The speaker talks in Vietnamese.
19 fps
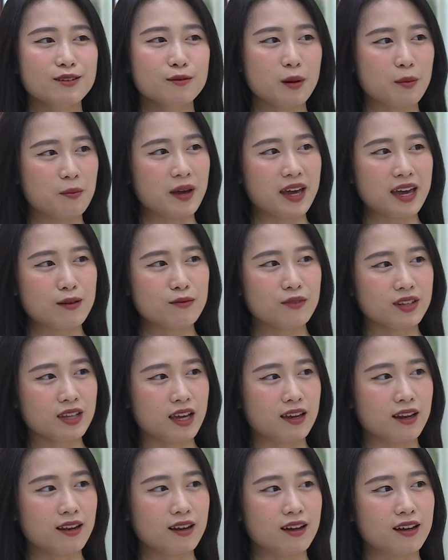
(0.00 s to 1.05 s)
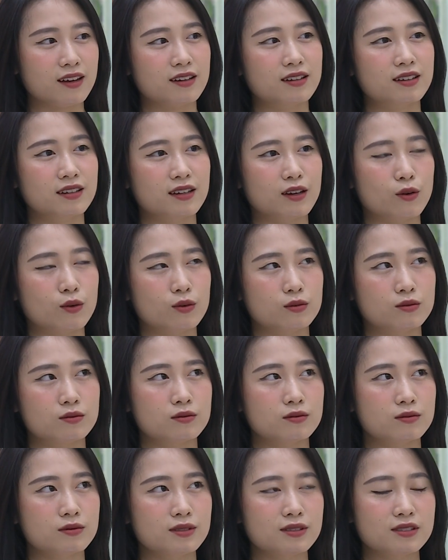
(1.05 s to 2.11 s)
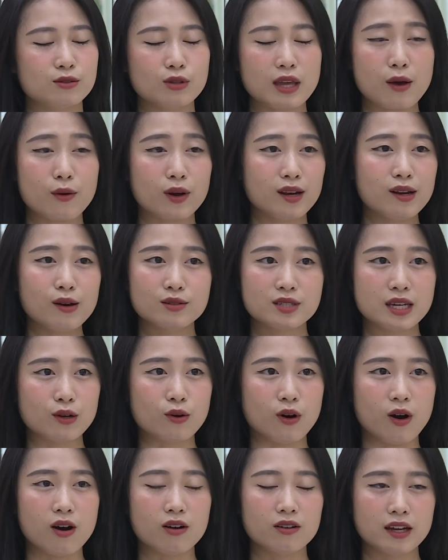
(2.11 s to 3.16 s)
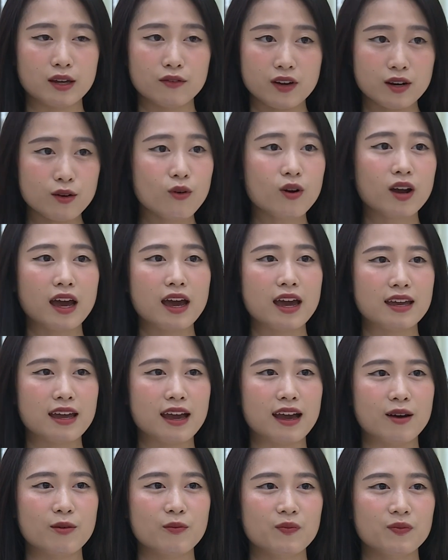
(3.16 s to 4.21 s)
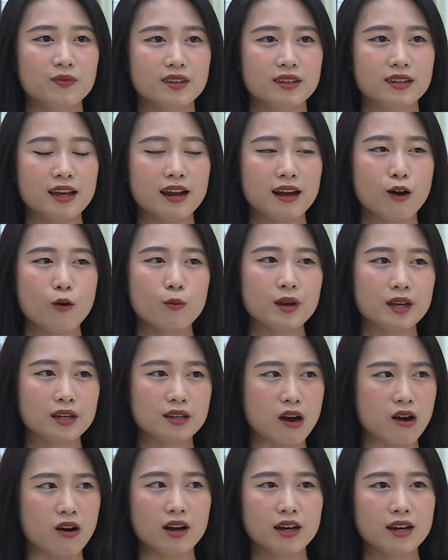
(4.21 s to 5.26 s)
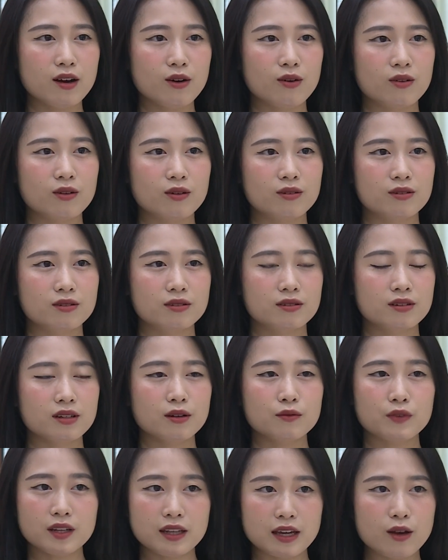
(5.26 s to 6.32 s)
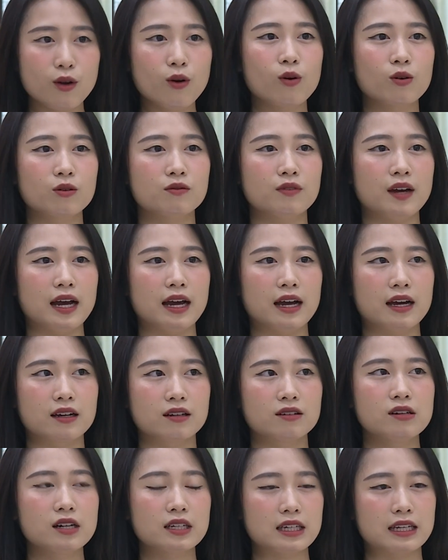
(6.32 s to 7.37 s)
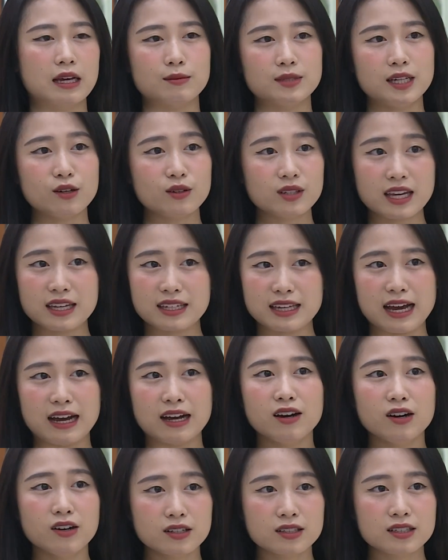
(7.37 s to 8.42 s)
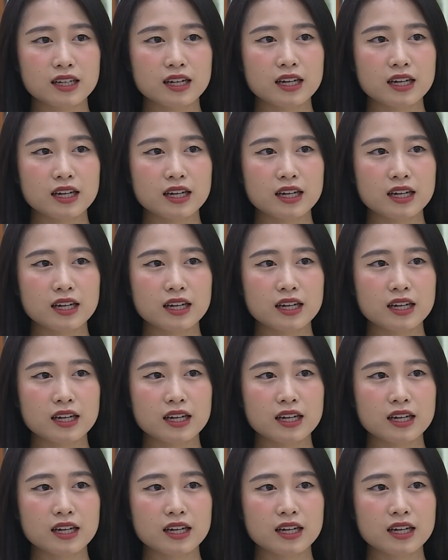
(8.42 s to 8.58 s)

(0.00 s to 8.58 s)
Nhưng mà mẹ em vẫn thấy là kiểu theo cái liệu trình của họ thấy vẫn ok nha, nhưng là không bị đói đâu, vẫn thấy ổn và người thì cảm giác nó nhẹ nhàng hơn.